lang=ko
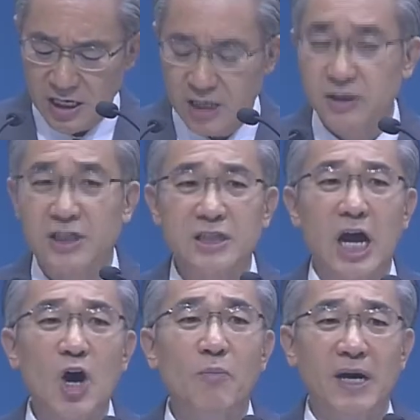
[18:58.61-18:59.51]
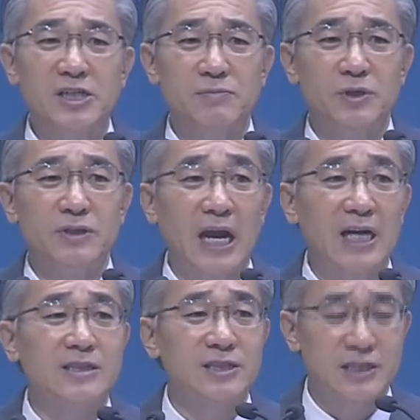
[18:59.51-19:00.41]
그래서 그 다음 말씀이요 다
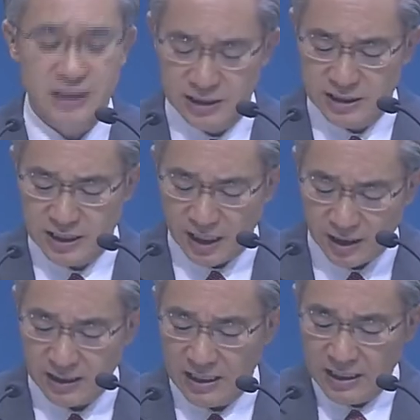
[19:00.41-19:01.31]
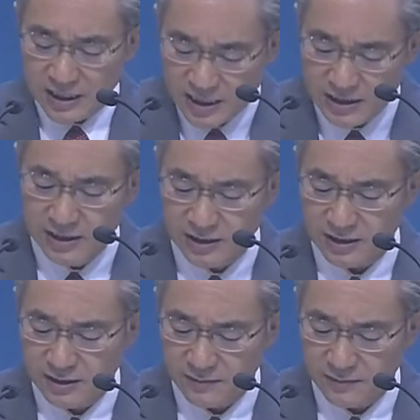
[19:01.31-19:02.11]
같이 시작 그는